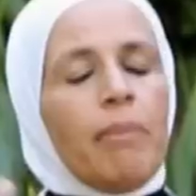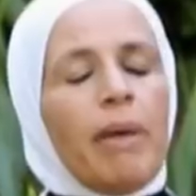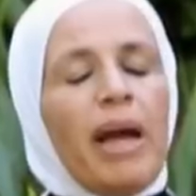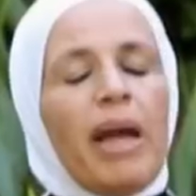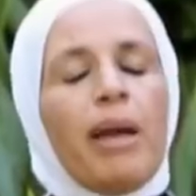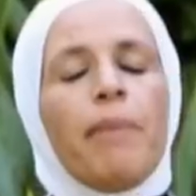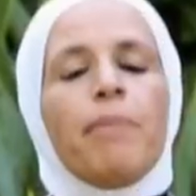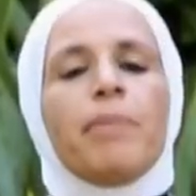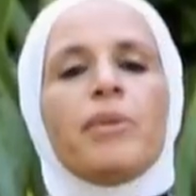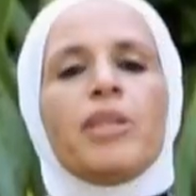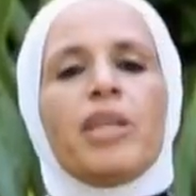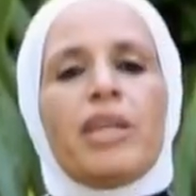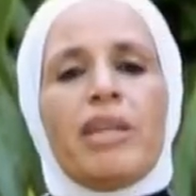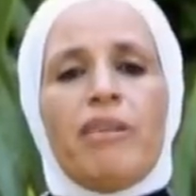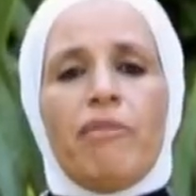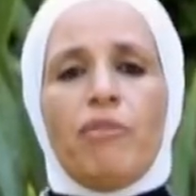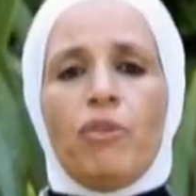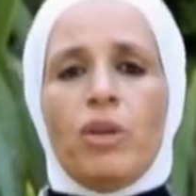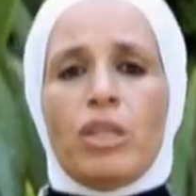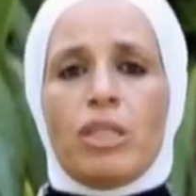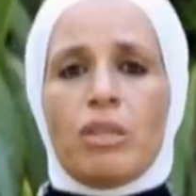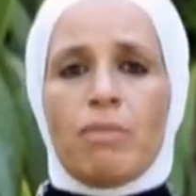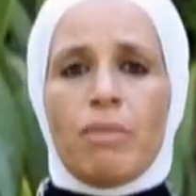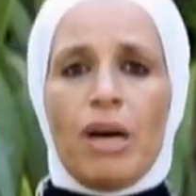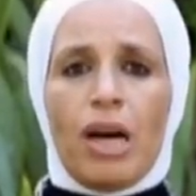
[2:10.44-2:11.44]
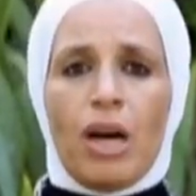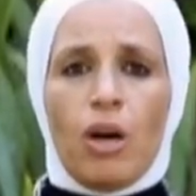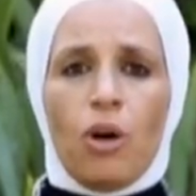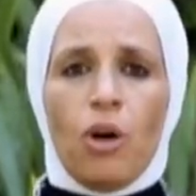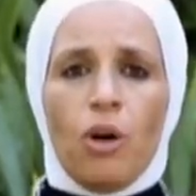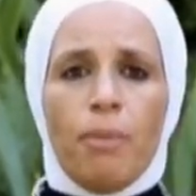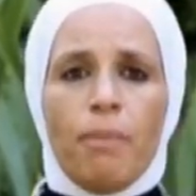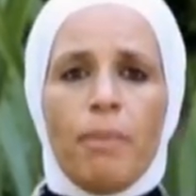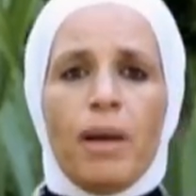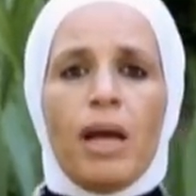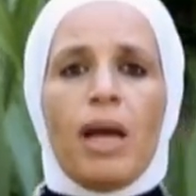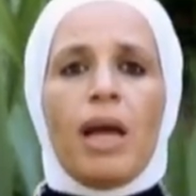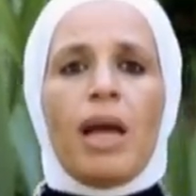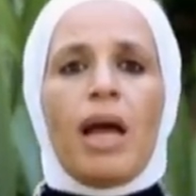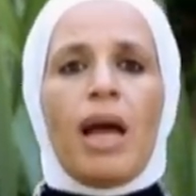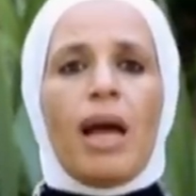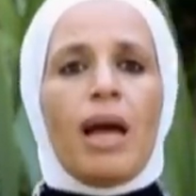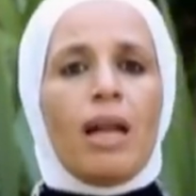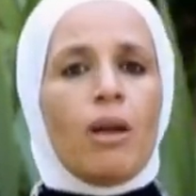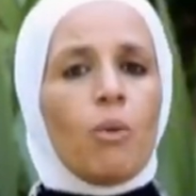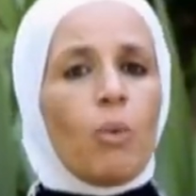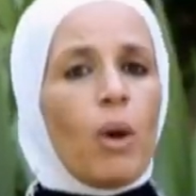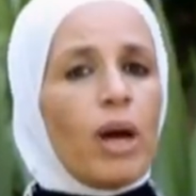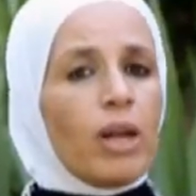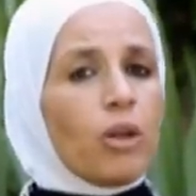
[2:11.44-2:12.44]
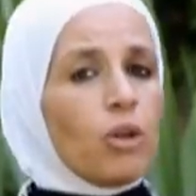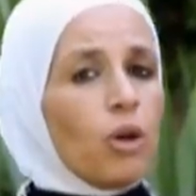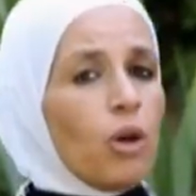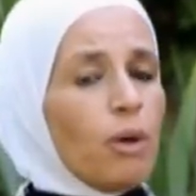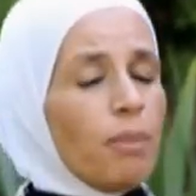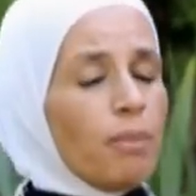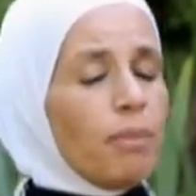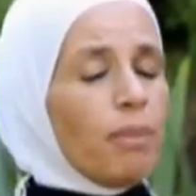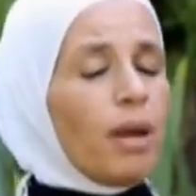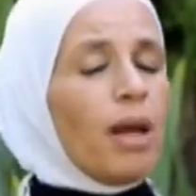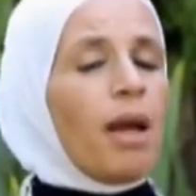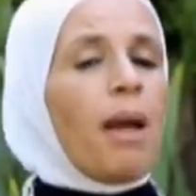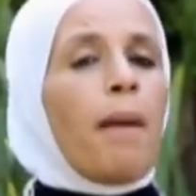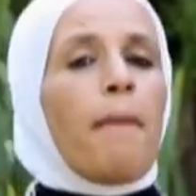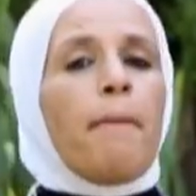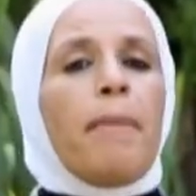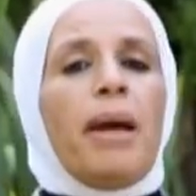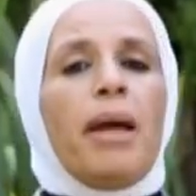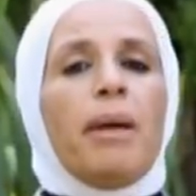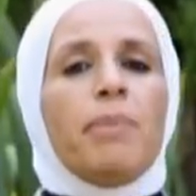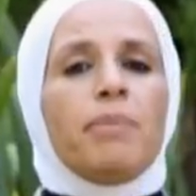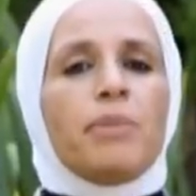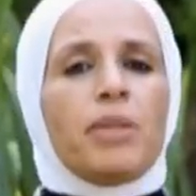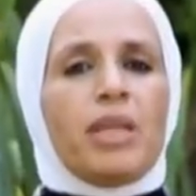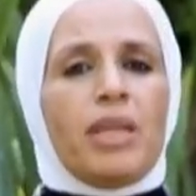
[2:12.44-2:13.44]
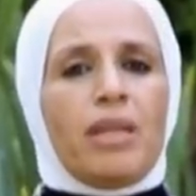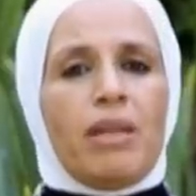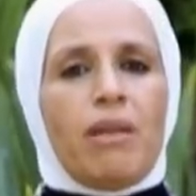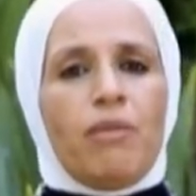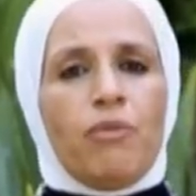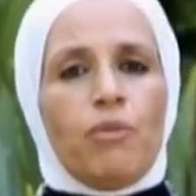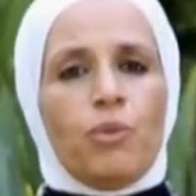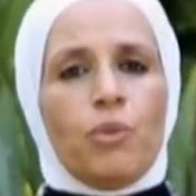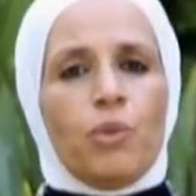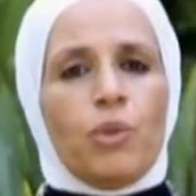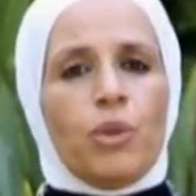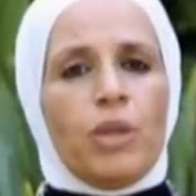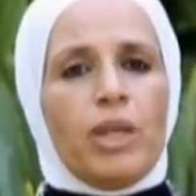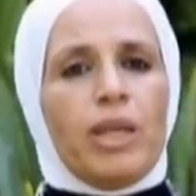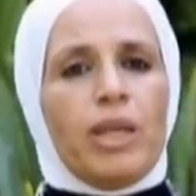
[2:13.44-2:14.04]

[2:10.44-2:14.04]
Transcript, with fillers: بحب تعرفوا أسمائهم ألوانهم بحب تعرفوا